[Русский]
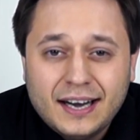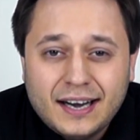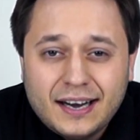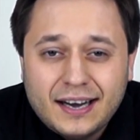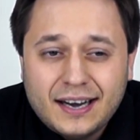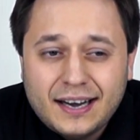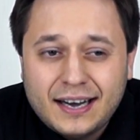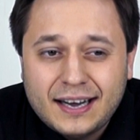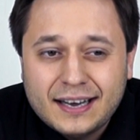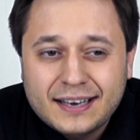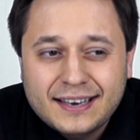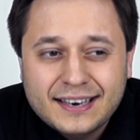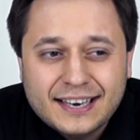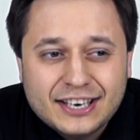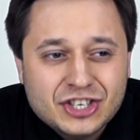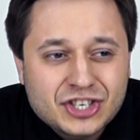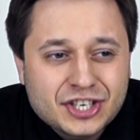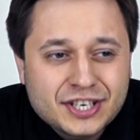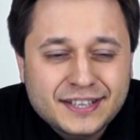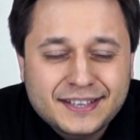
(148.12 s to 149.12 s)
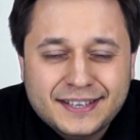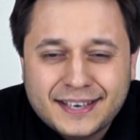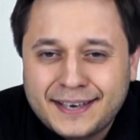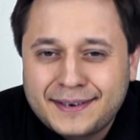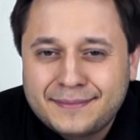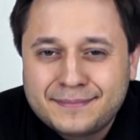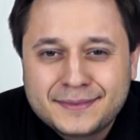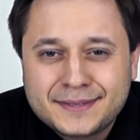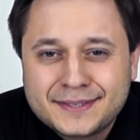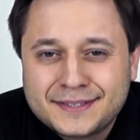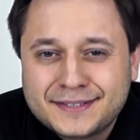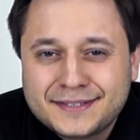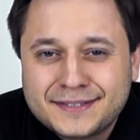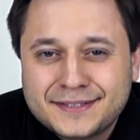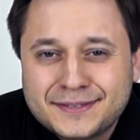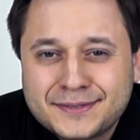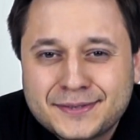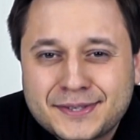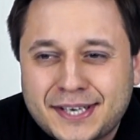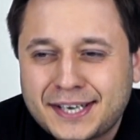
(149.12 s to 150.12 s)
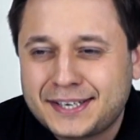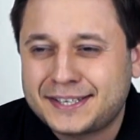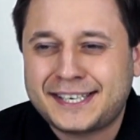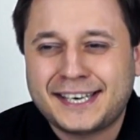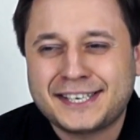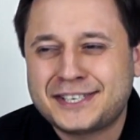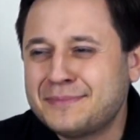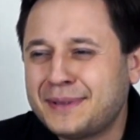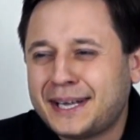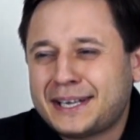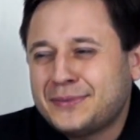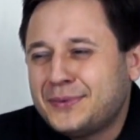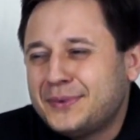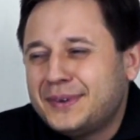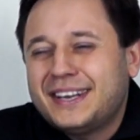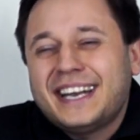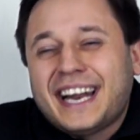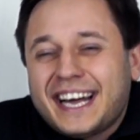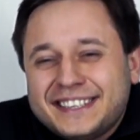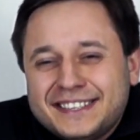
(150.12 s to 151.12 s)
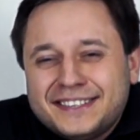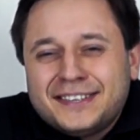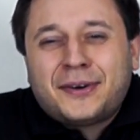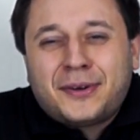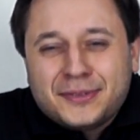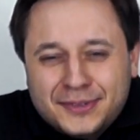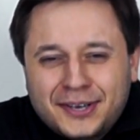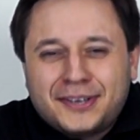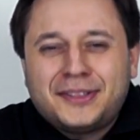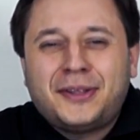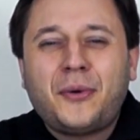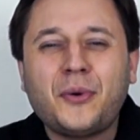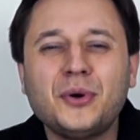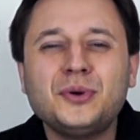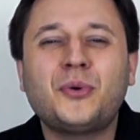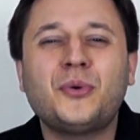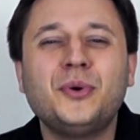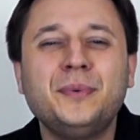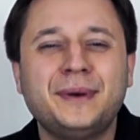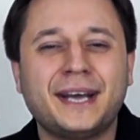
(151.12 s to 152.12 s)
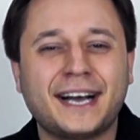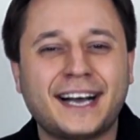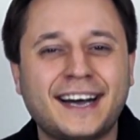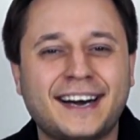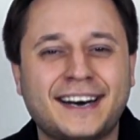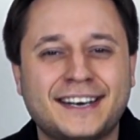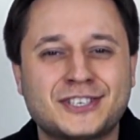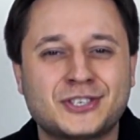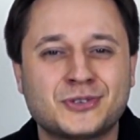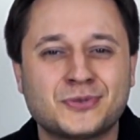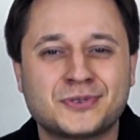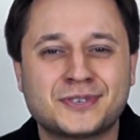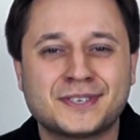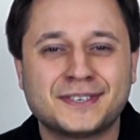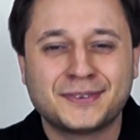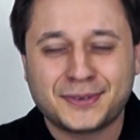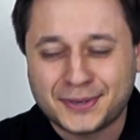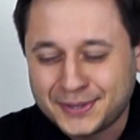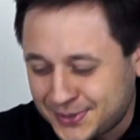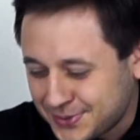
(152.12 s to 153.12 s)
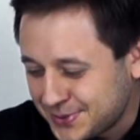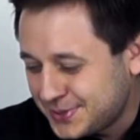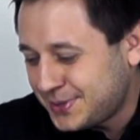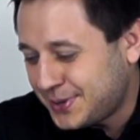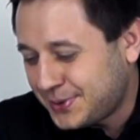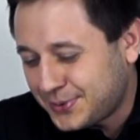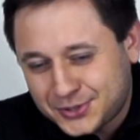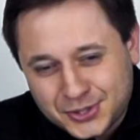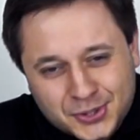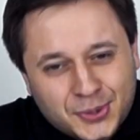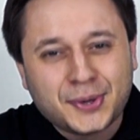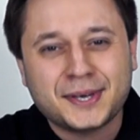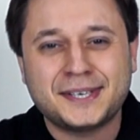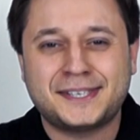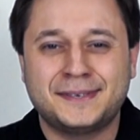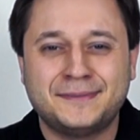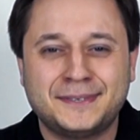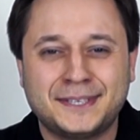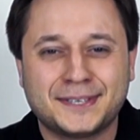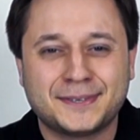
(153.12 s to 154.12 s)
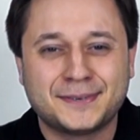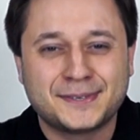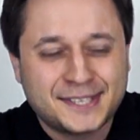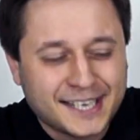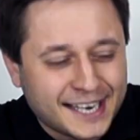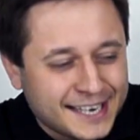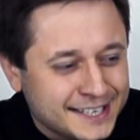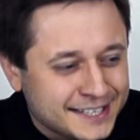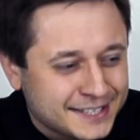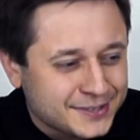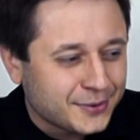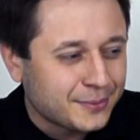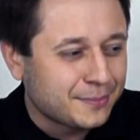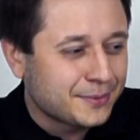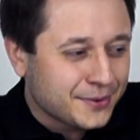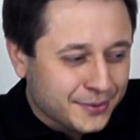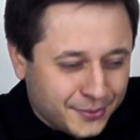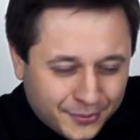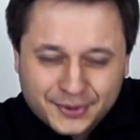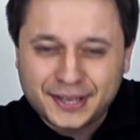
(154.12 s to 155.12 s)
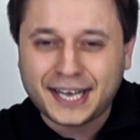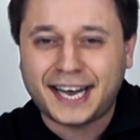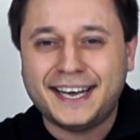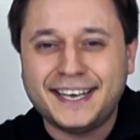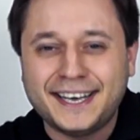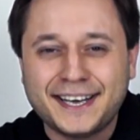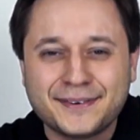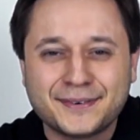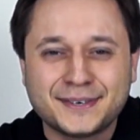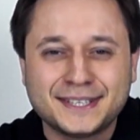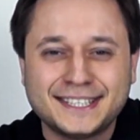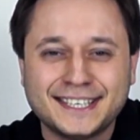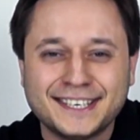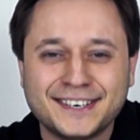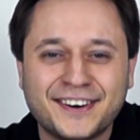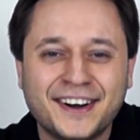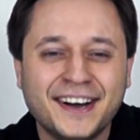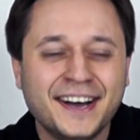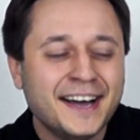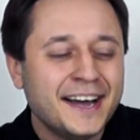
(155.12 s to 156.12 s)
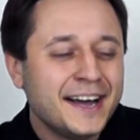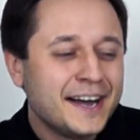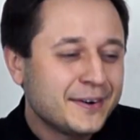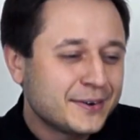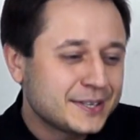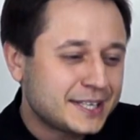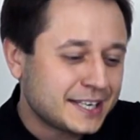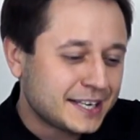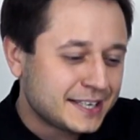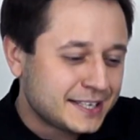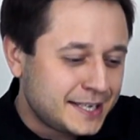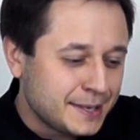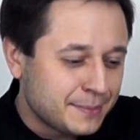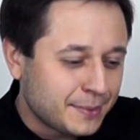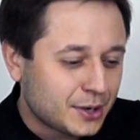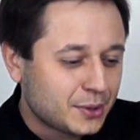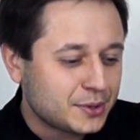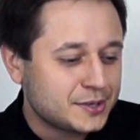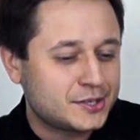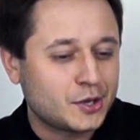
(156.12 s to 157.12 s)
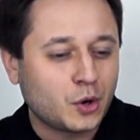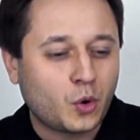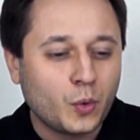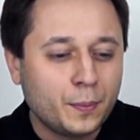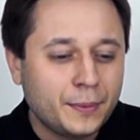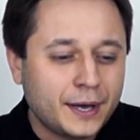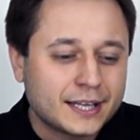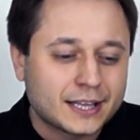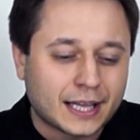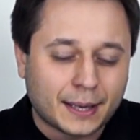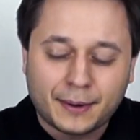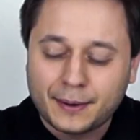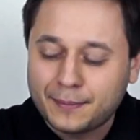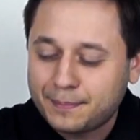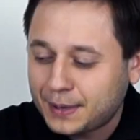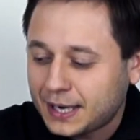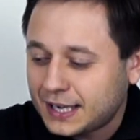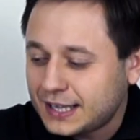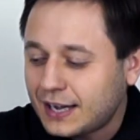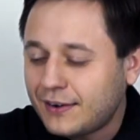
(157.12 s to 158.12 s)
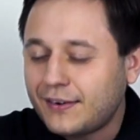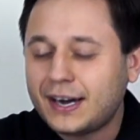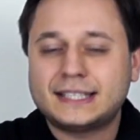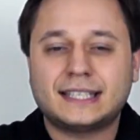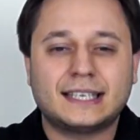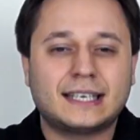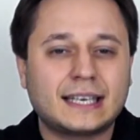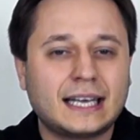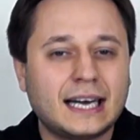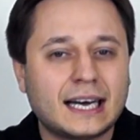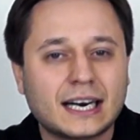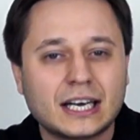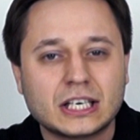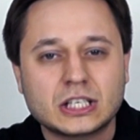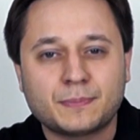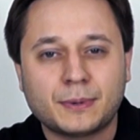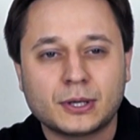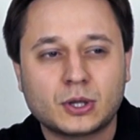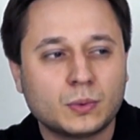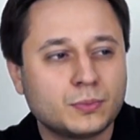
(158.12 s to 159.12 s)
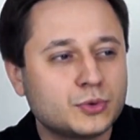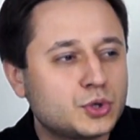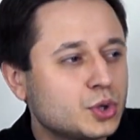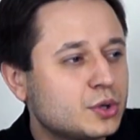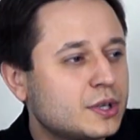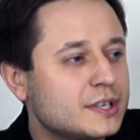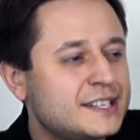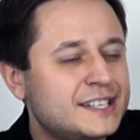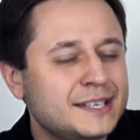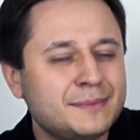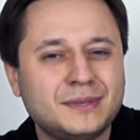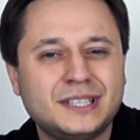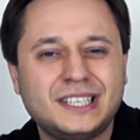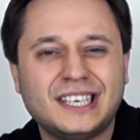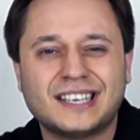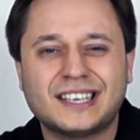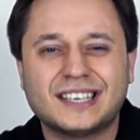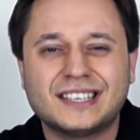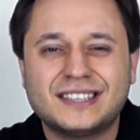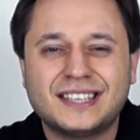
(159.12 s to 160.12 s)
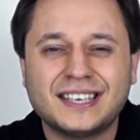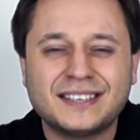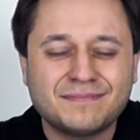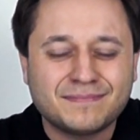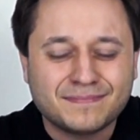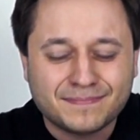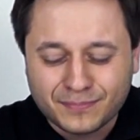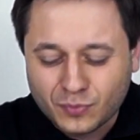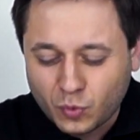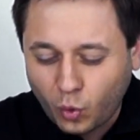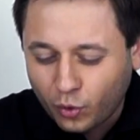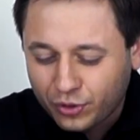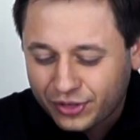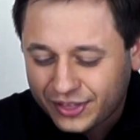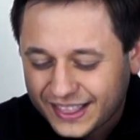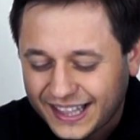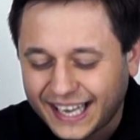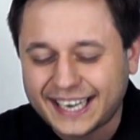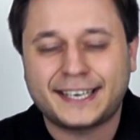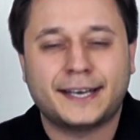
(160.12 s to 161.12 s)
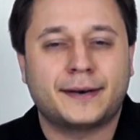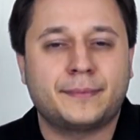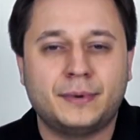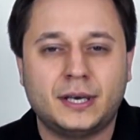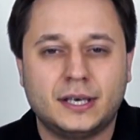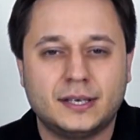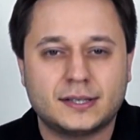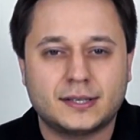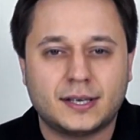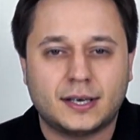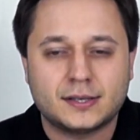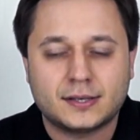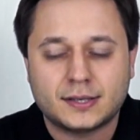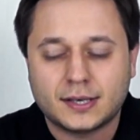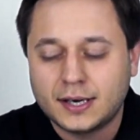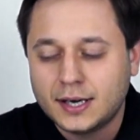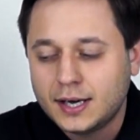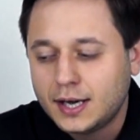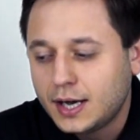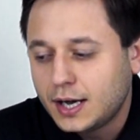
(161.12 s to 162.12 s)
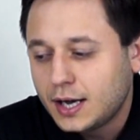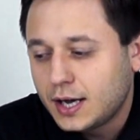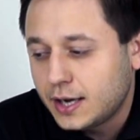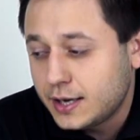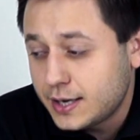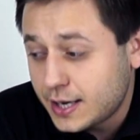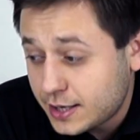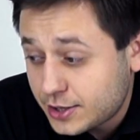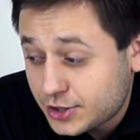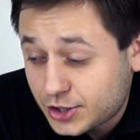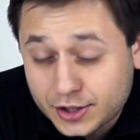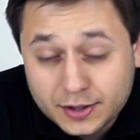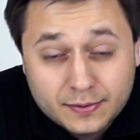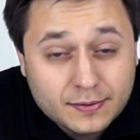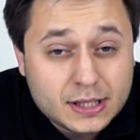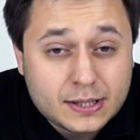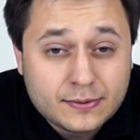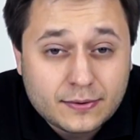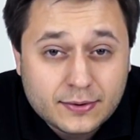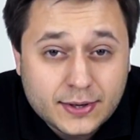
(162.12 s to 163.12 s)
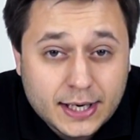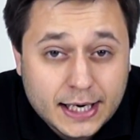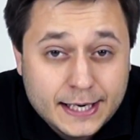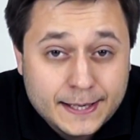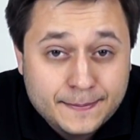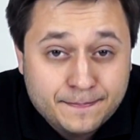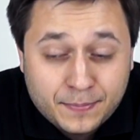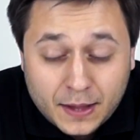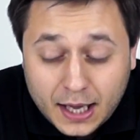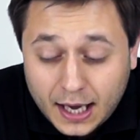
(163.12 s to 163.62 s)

а гаражи там, ну, скажем так, ну, на, на, ну, на кой хуй мне гараж нужен? То есть, ну, Серег, что я с ним делаю? Солить его буду? Куда я его дену? Вот этот геморрой с документами, продавать этот гараж, потом что-то с ним делать, да он нахер мне не сдался. И я решил вызвать ГАИ.